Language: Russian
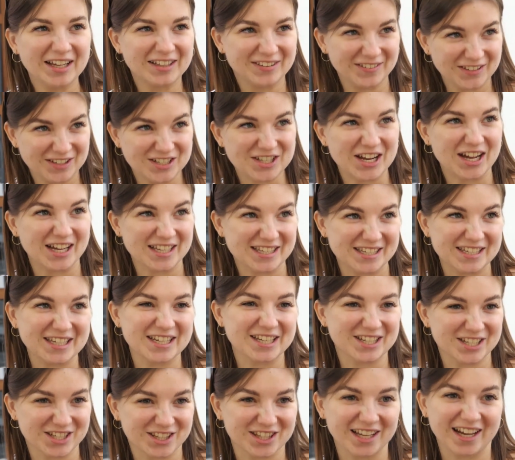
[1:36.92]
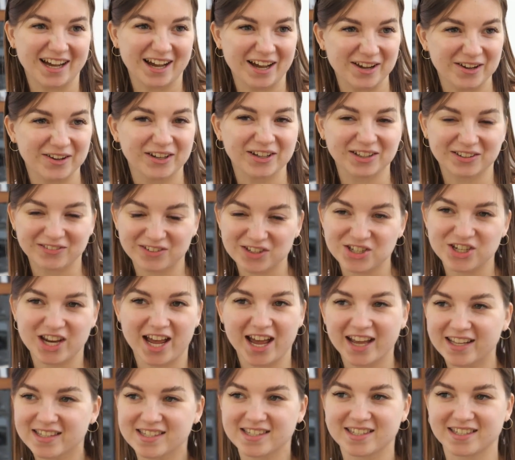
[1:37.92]
отвечать, я считаю. И
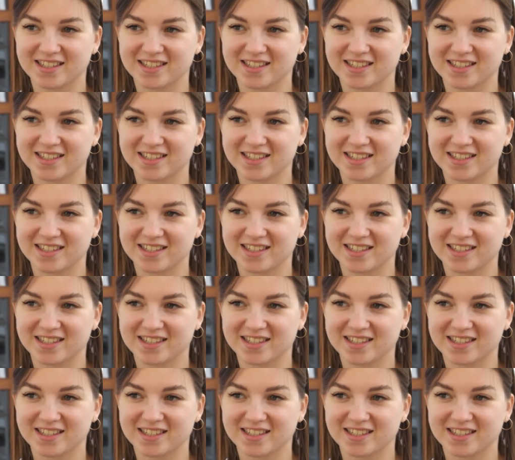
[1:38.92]
отвечать